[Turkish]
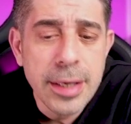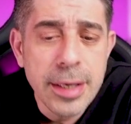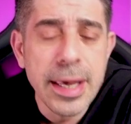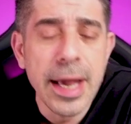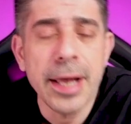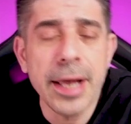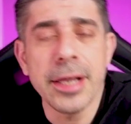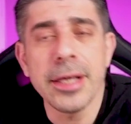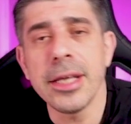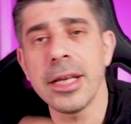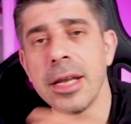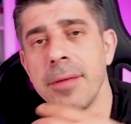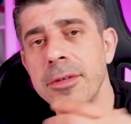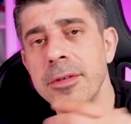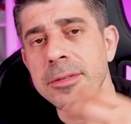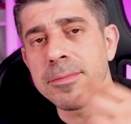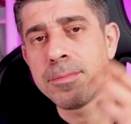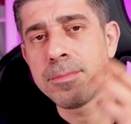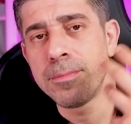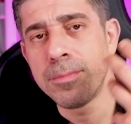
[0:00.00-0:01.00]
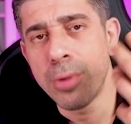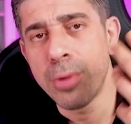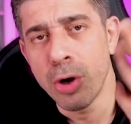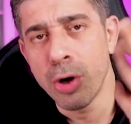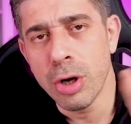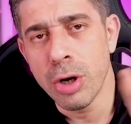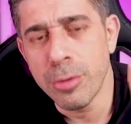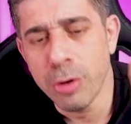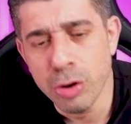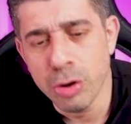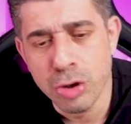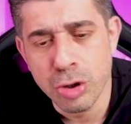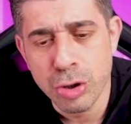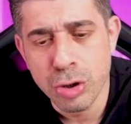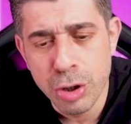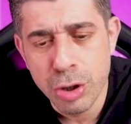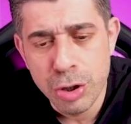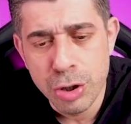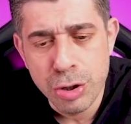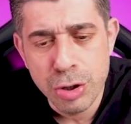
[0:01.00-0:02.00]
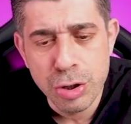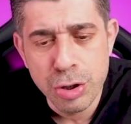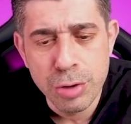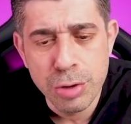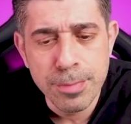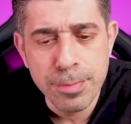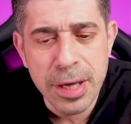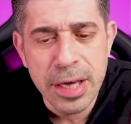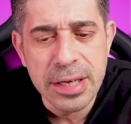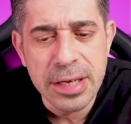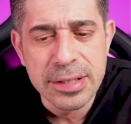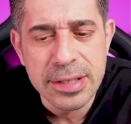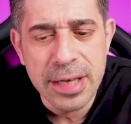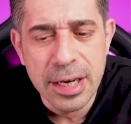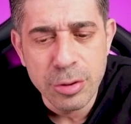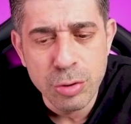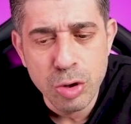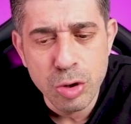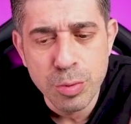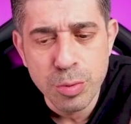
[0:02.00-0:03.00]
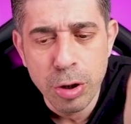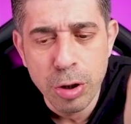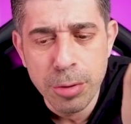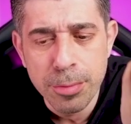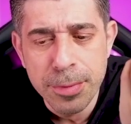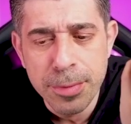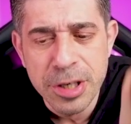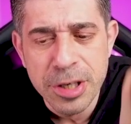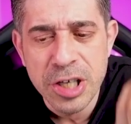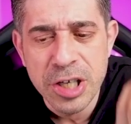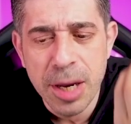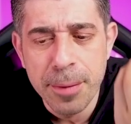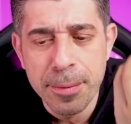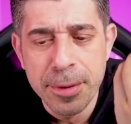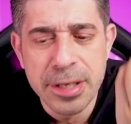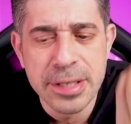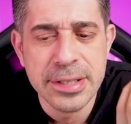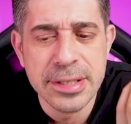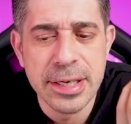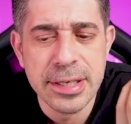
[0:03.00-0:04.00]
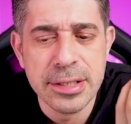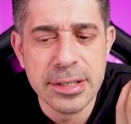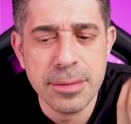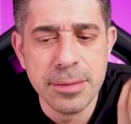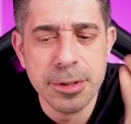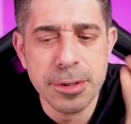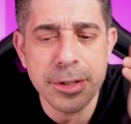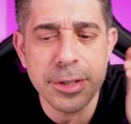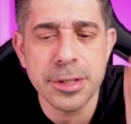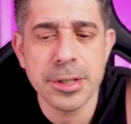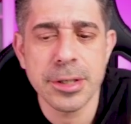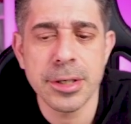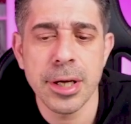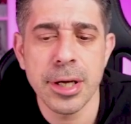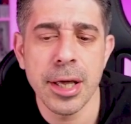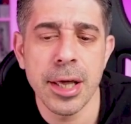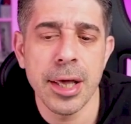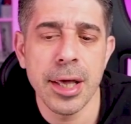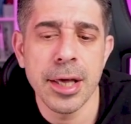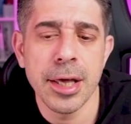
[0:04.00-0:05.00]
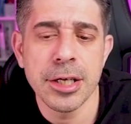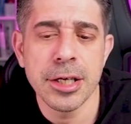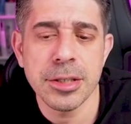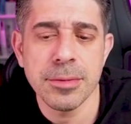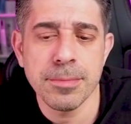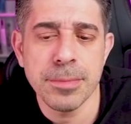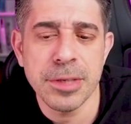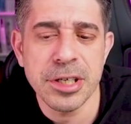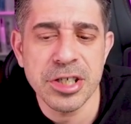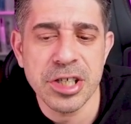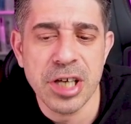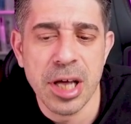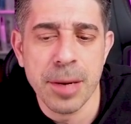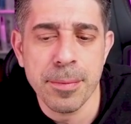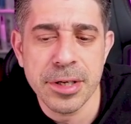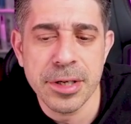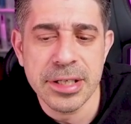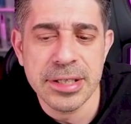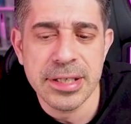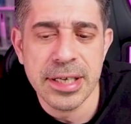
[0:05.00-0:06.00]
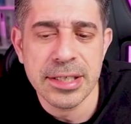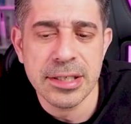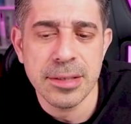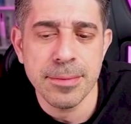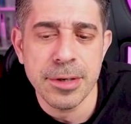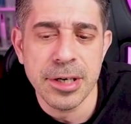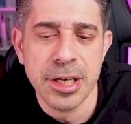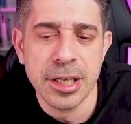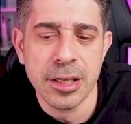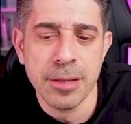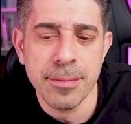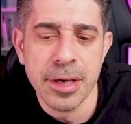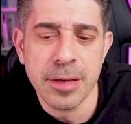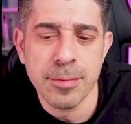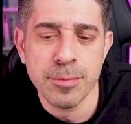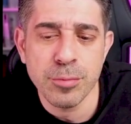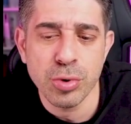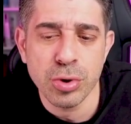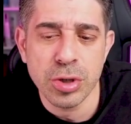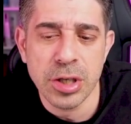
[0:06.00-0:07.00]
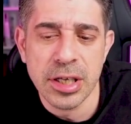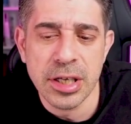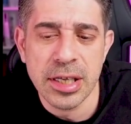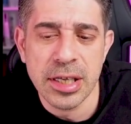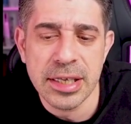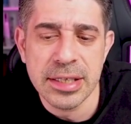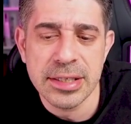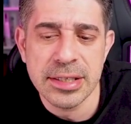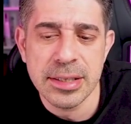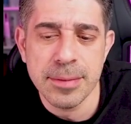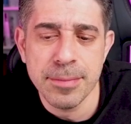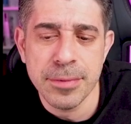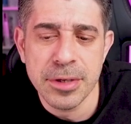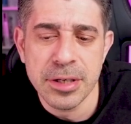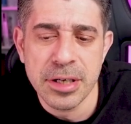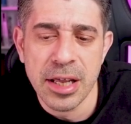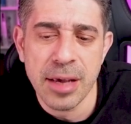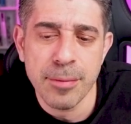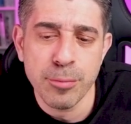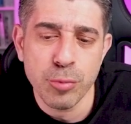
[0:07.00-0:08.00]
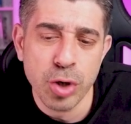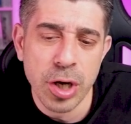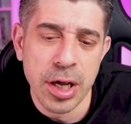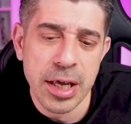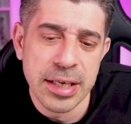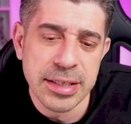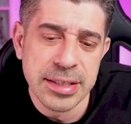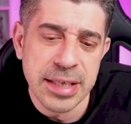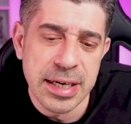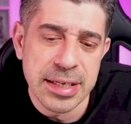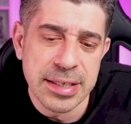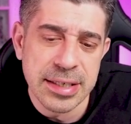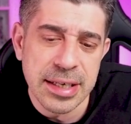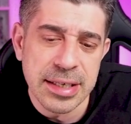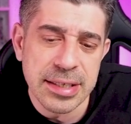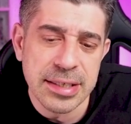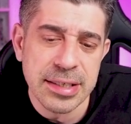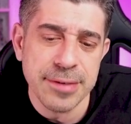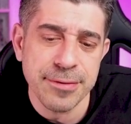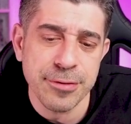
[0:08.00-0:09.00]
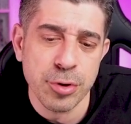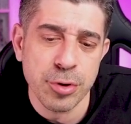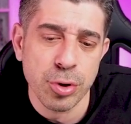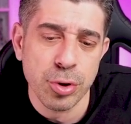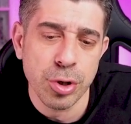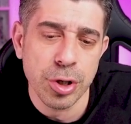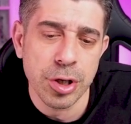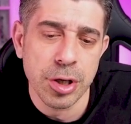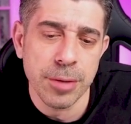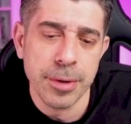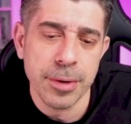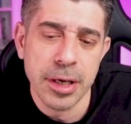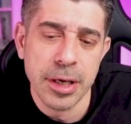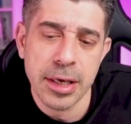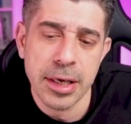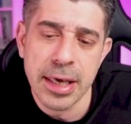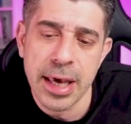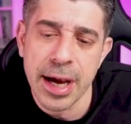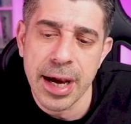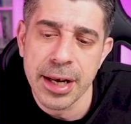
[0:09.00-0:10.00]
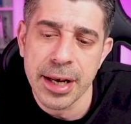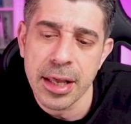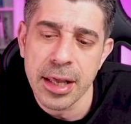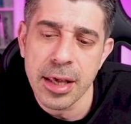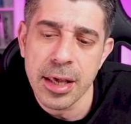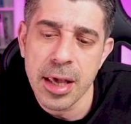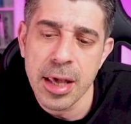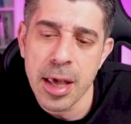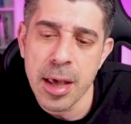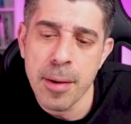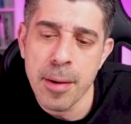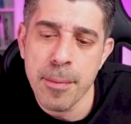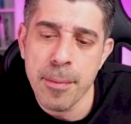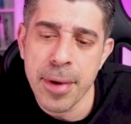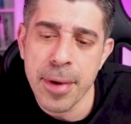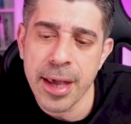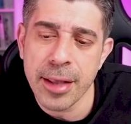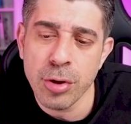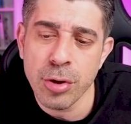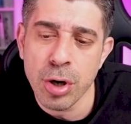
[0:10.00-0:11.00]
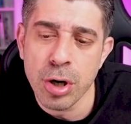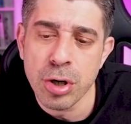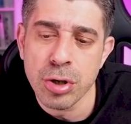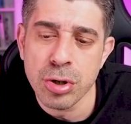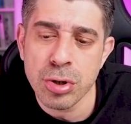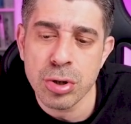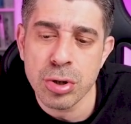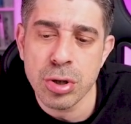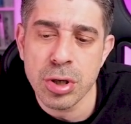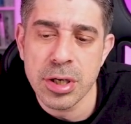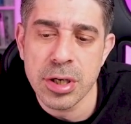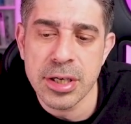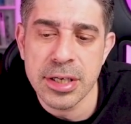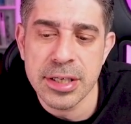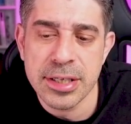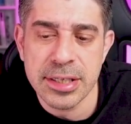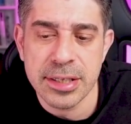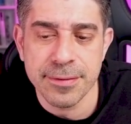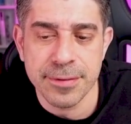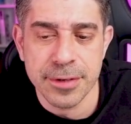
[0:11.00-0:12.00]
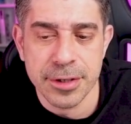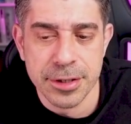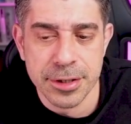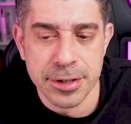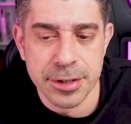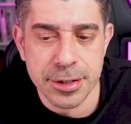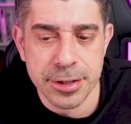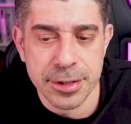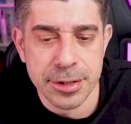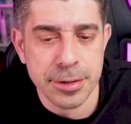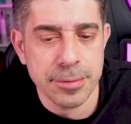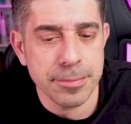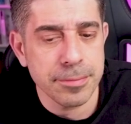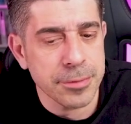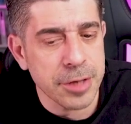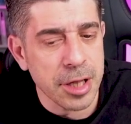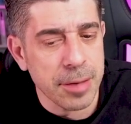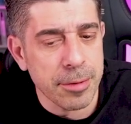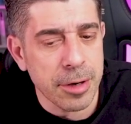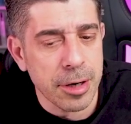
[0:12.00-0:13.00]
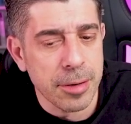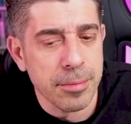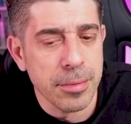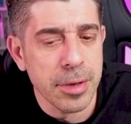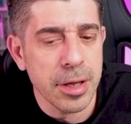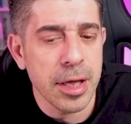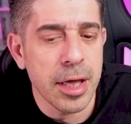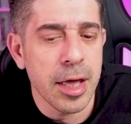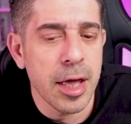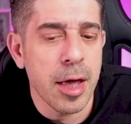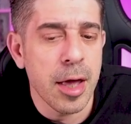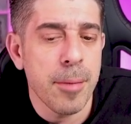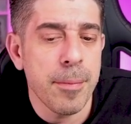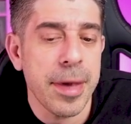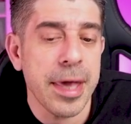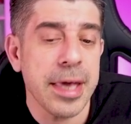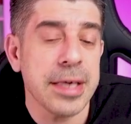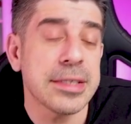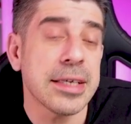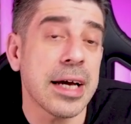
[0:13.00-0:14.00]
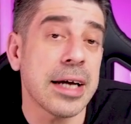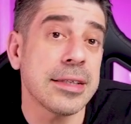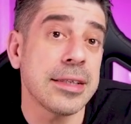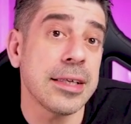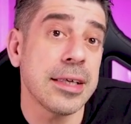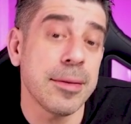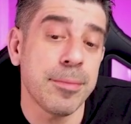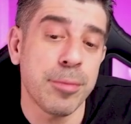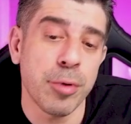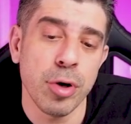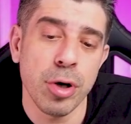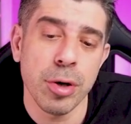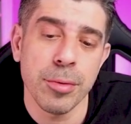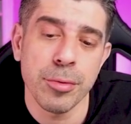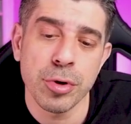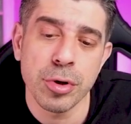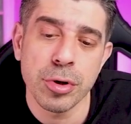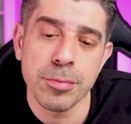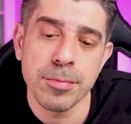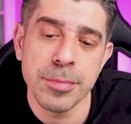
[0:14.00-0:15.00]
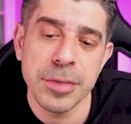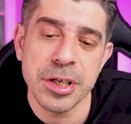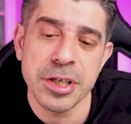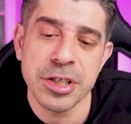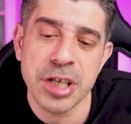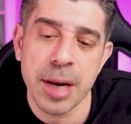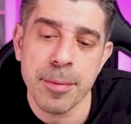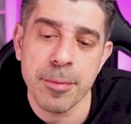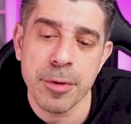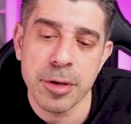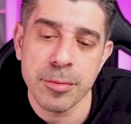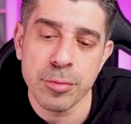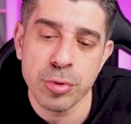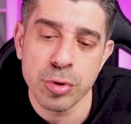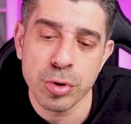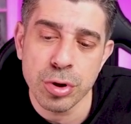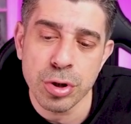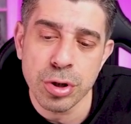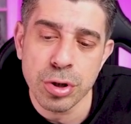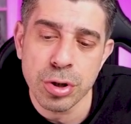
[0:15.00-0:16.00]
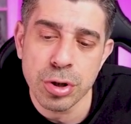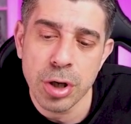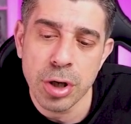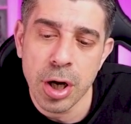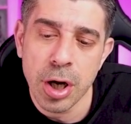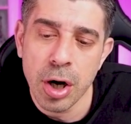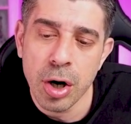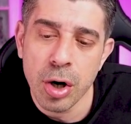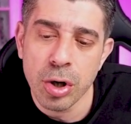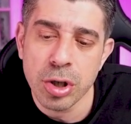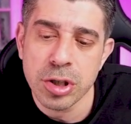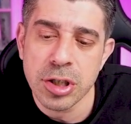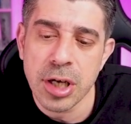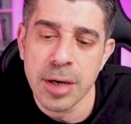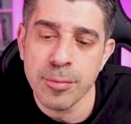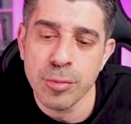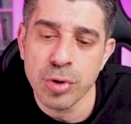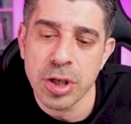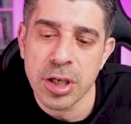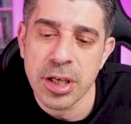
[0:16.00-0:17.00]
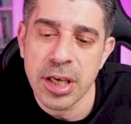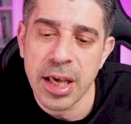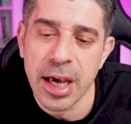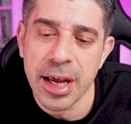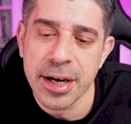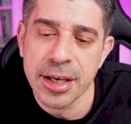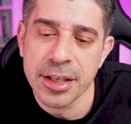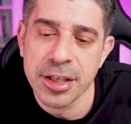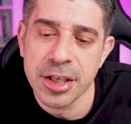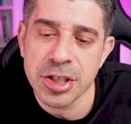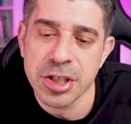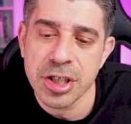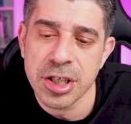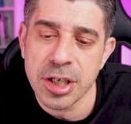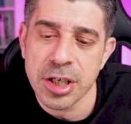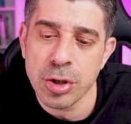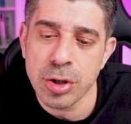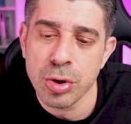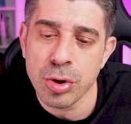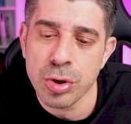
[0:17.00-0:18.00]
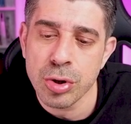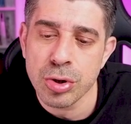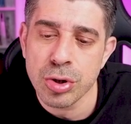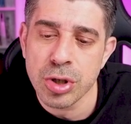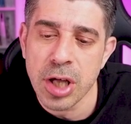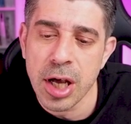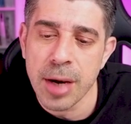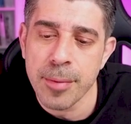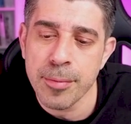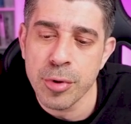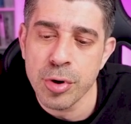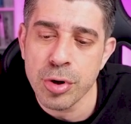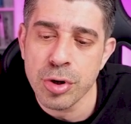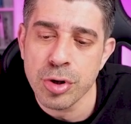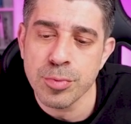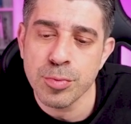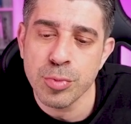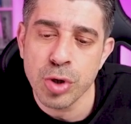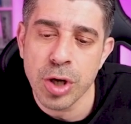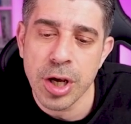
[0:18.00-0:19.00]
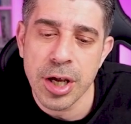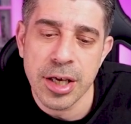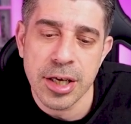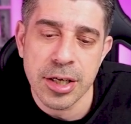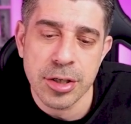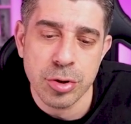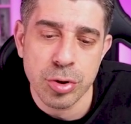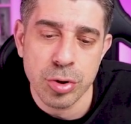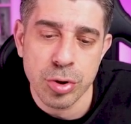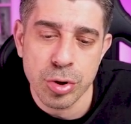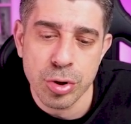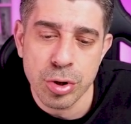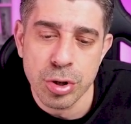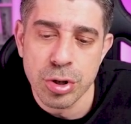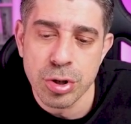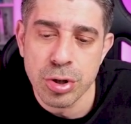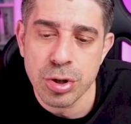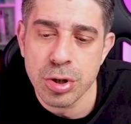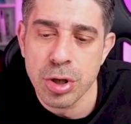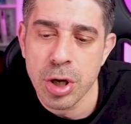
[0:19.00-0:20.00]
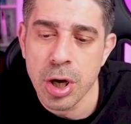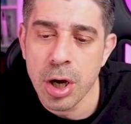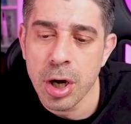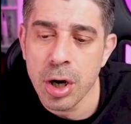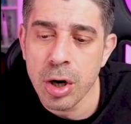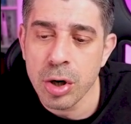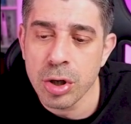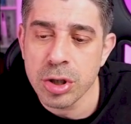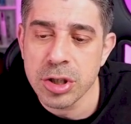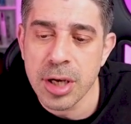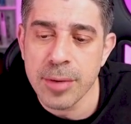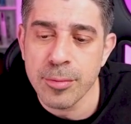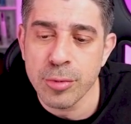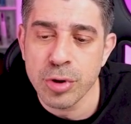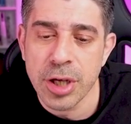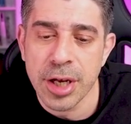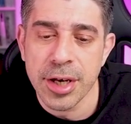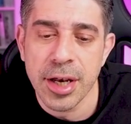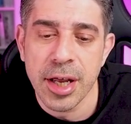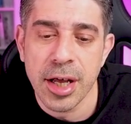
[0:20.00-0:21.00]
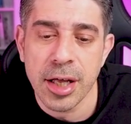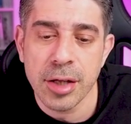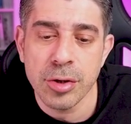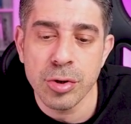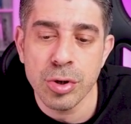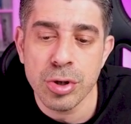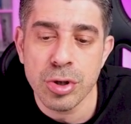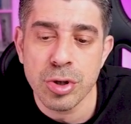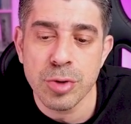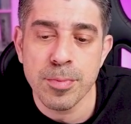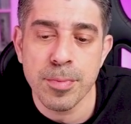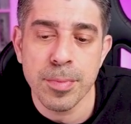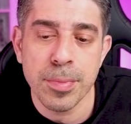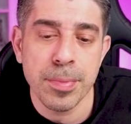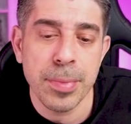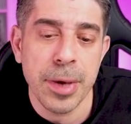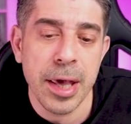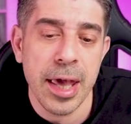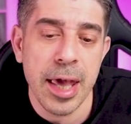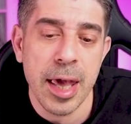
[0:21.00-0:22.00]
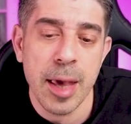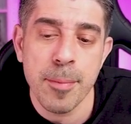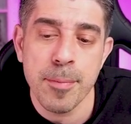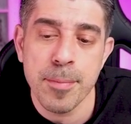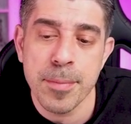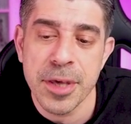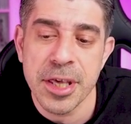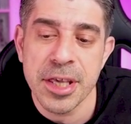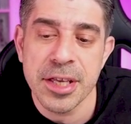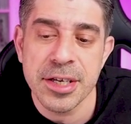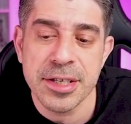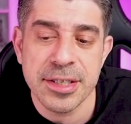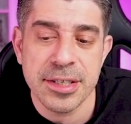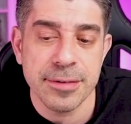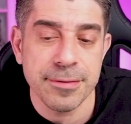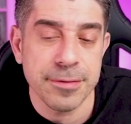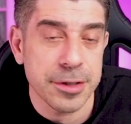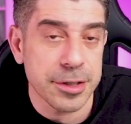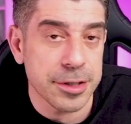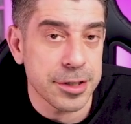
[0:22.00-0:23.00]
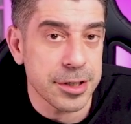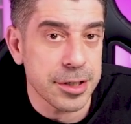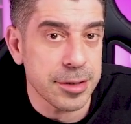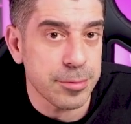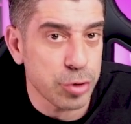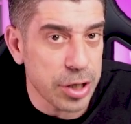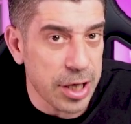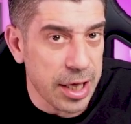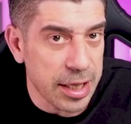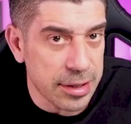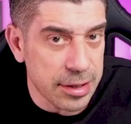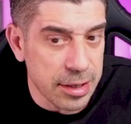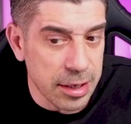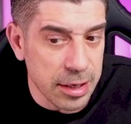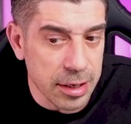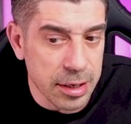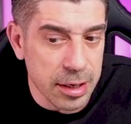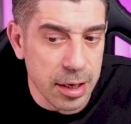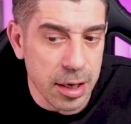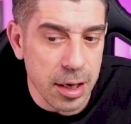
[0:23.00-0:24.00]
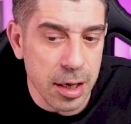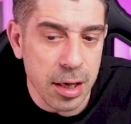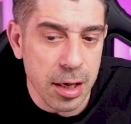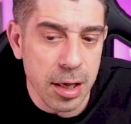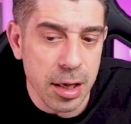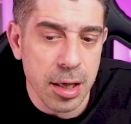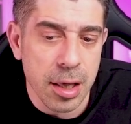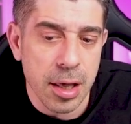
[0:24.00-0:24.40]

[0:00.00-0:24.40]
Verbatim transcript: Yani yine biz polinomu oluşturuyoruz. Px artı 3 polinomu 1 çarpı x eksi 1. Şimdi 1 çarpı x eksi 1 ne demek? Buradaki x'i 1'e buraya yazarsan 0 oluyor demek. Yani P4 sıfırdır. Tamam. Px artı 2 polinomunun 1 çarpanı budur. O zaman buradaki arkadaşı gidiyoruz ne yapıyoruz? Buraya yazıyoruz. O zaman buradan ne anlıyoruz? P1 sıfırdır. Bu da etti 2.